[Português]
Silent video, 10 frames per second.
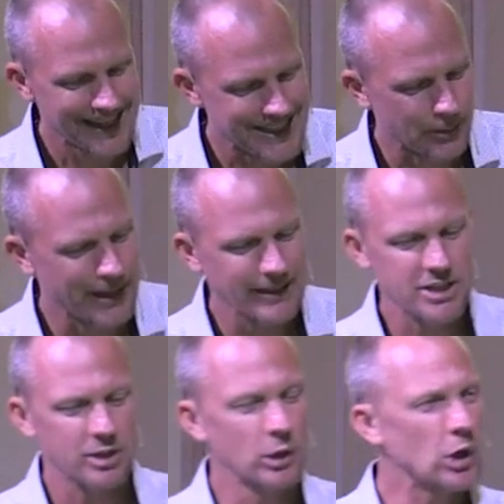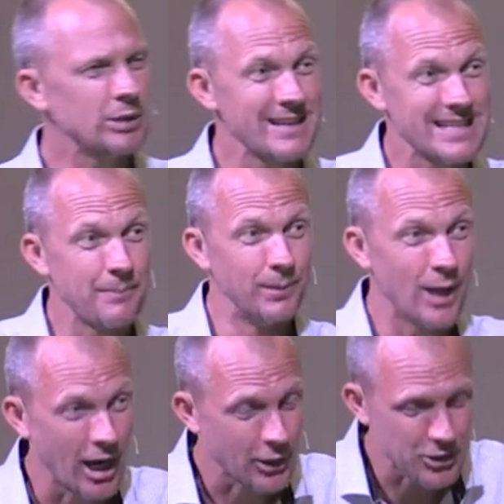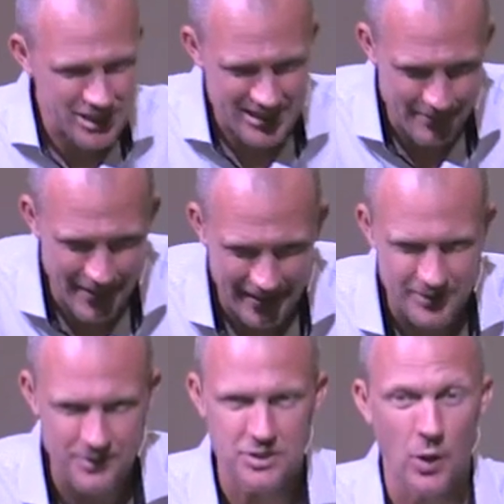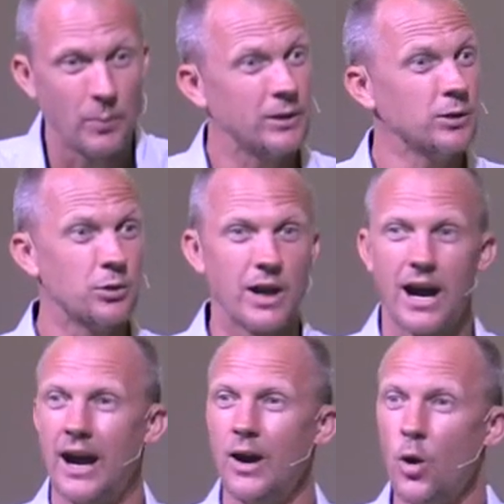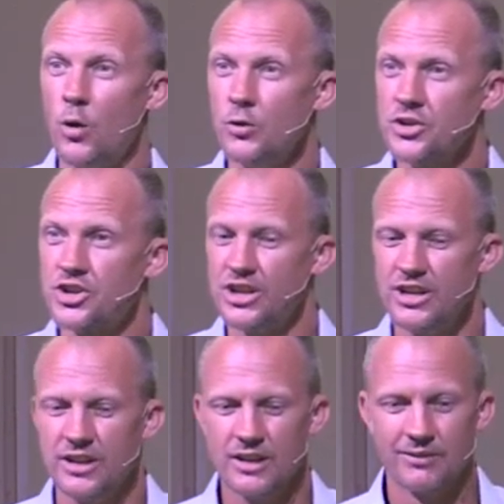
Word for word: Então, eles colocam esse bloco de cimento sobre o lugar onde